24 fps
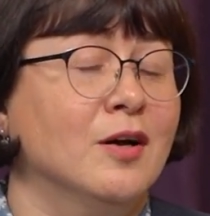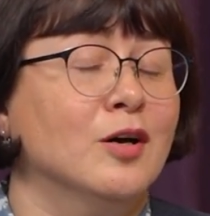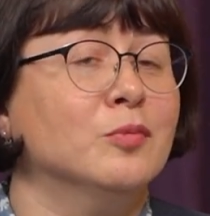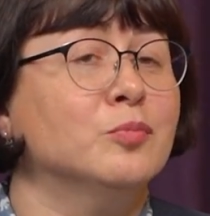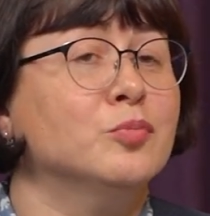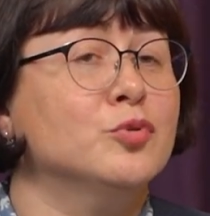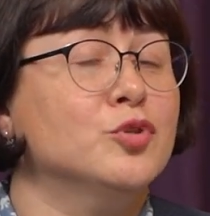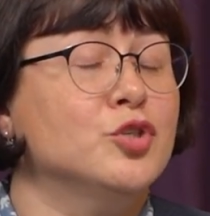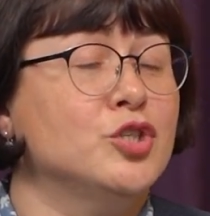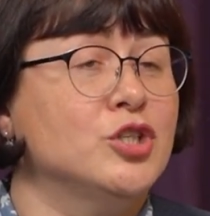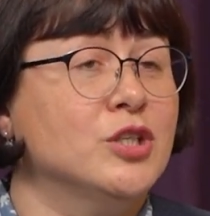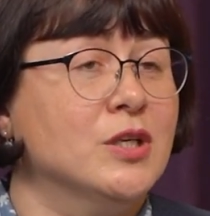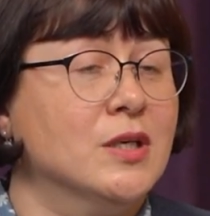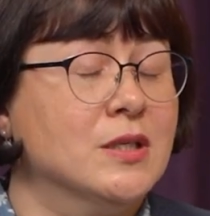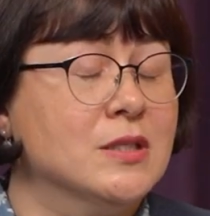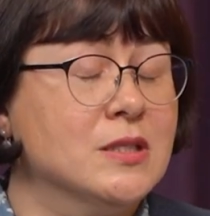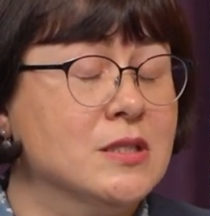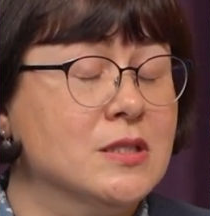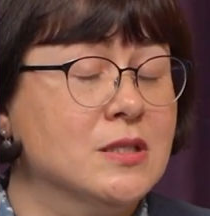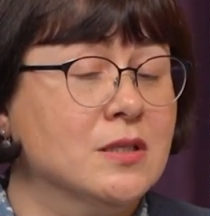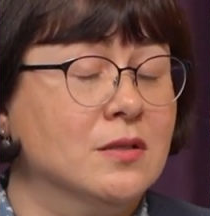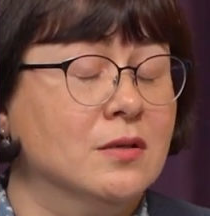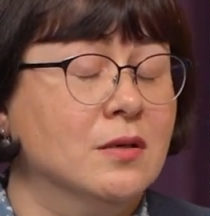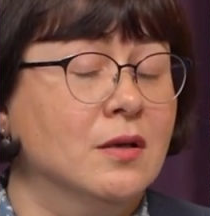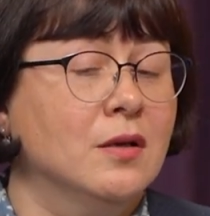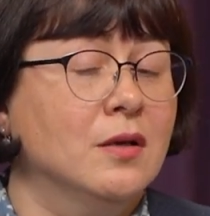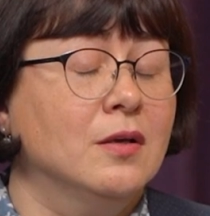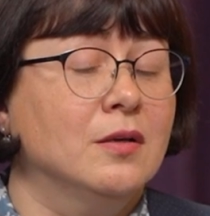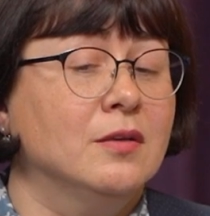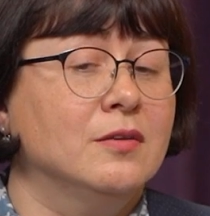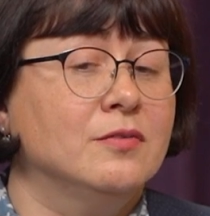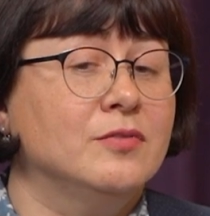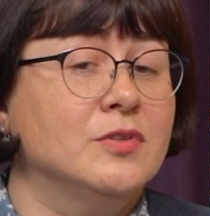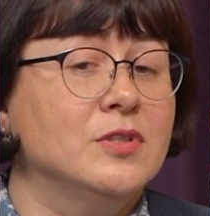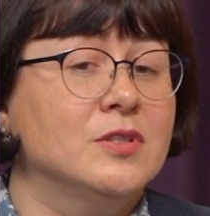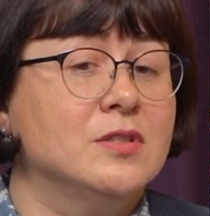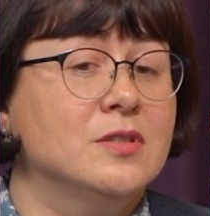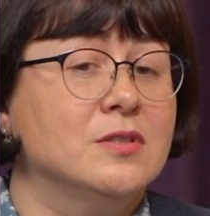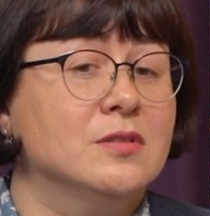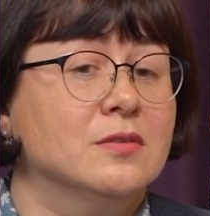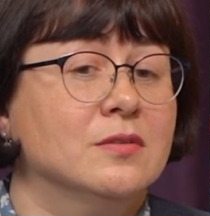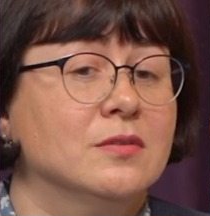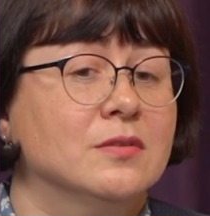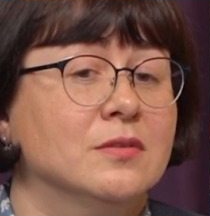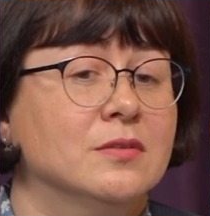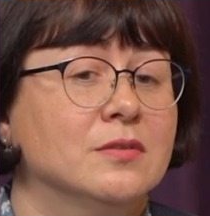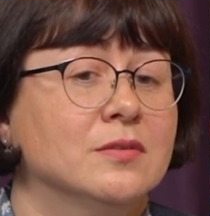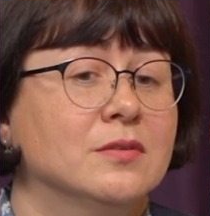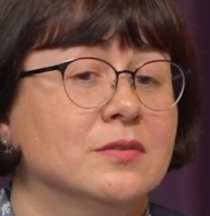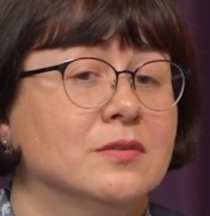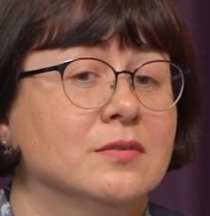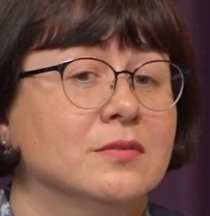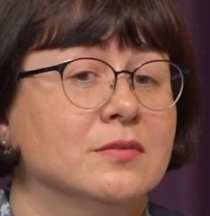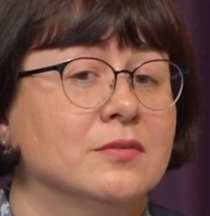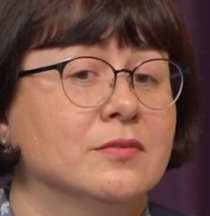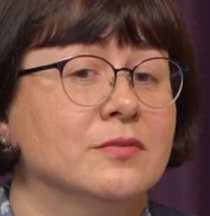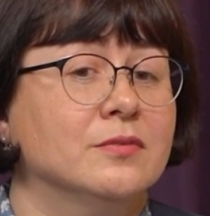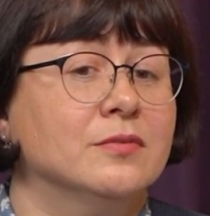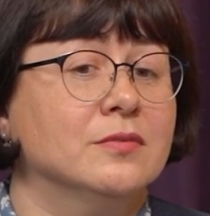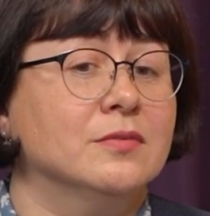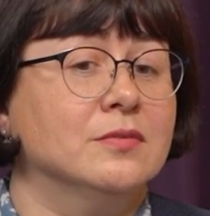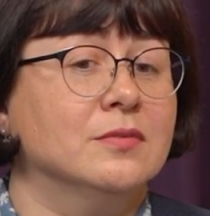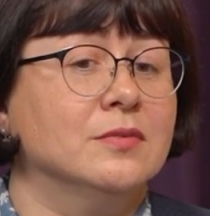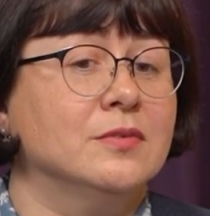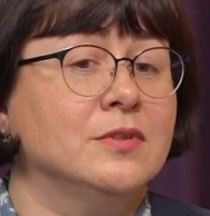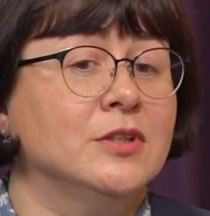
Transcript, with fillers: обучаться, ведь э,